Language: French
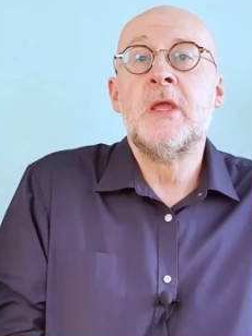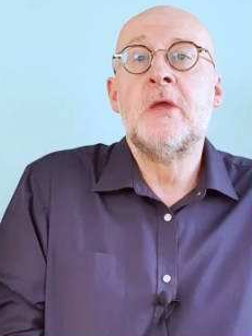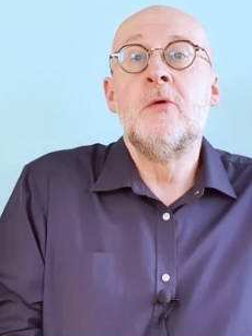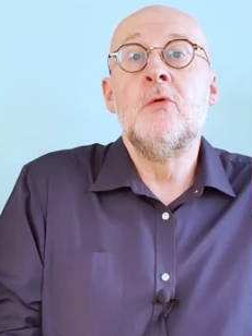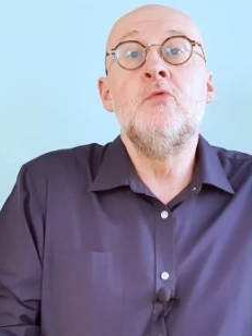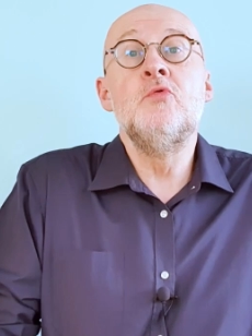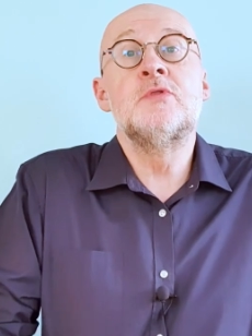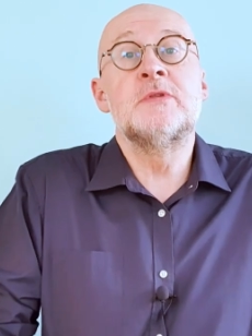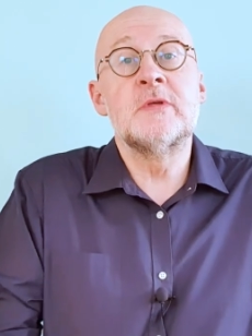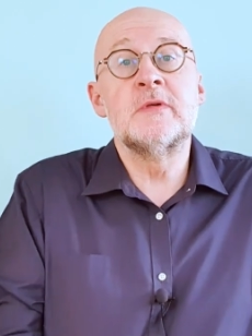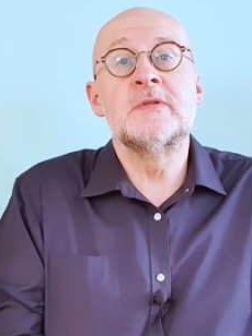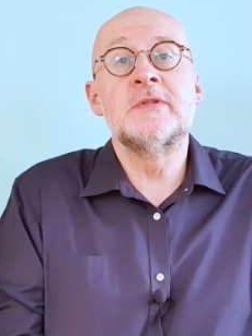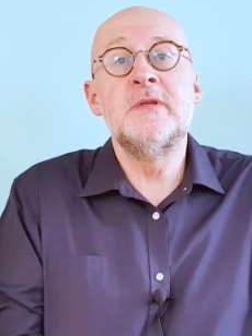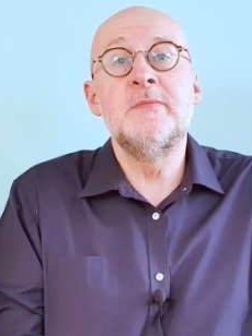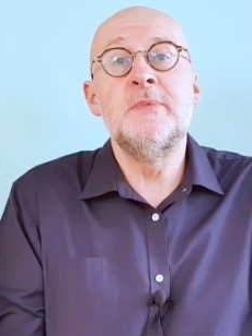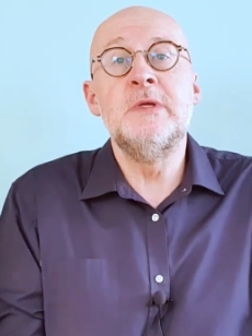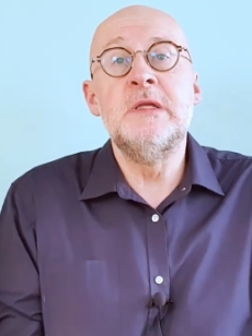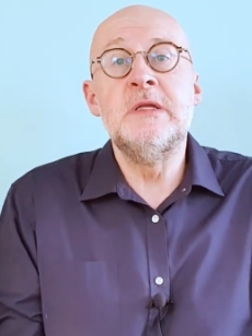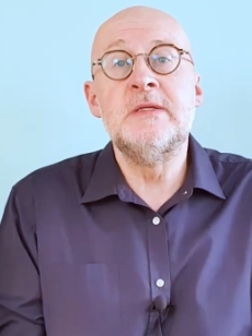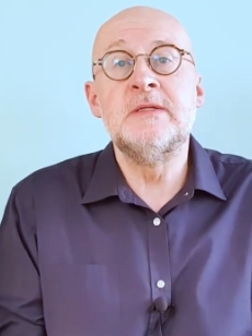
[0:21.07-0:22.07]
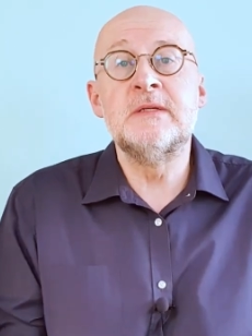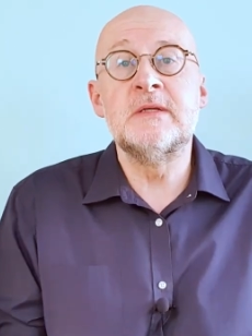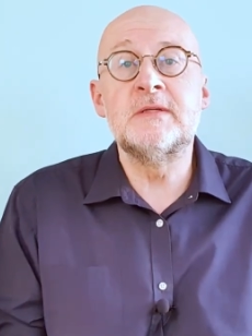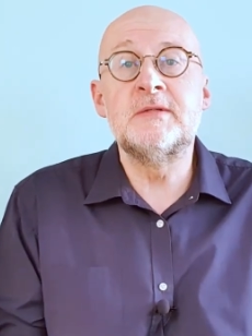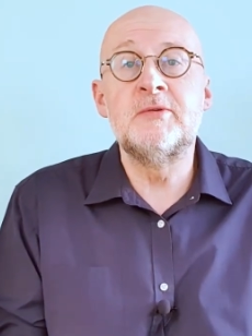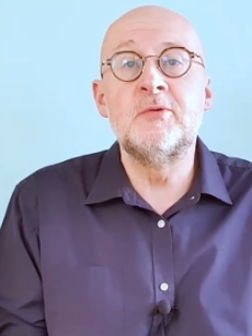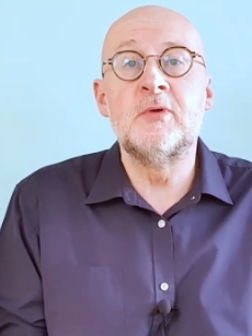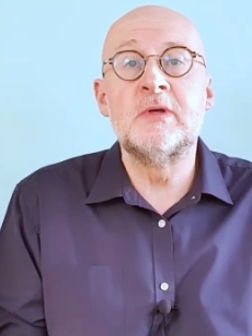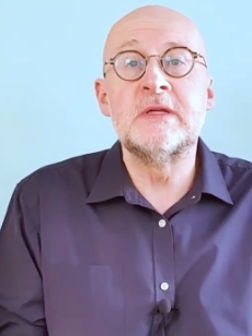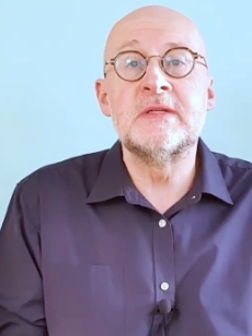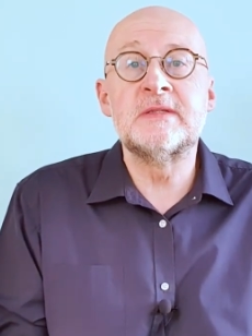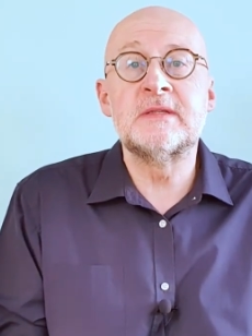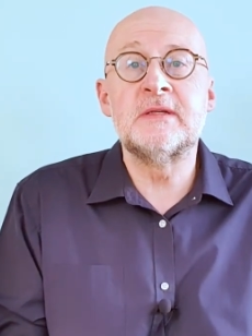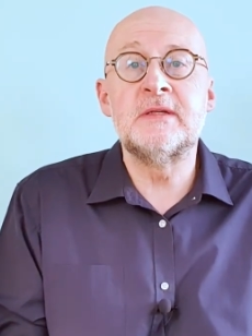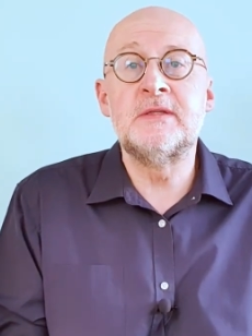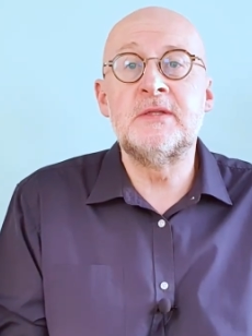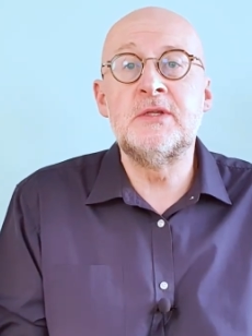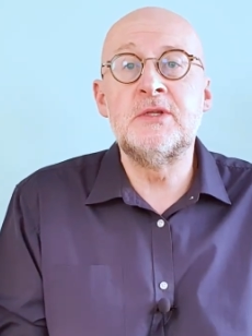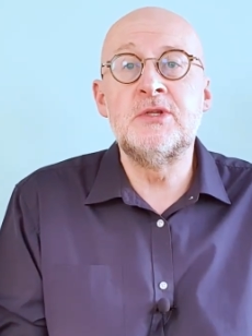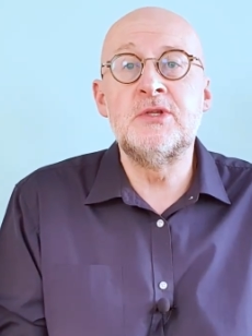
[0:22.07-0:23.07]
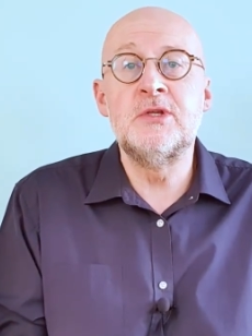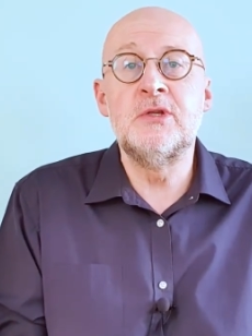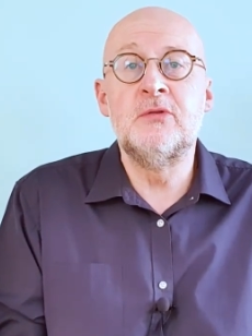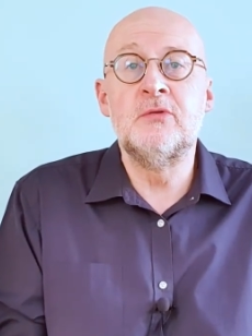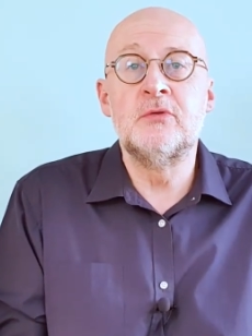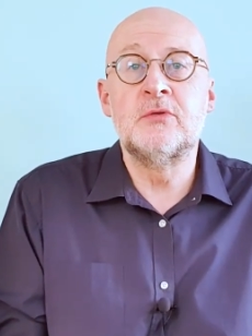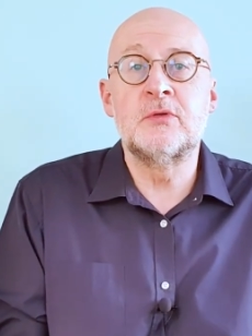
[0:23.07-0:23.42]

une sensibilisation à la stratégie de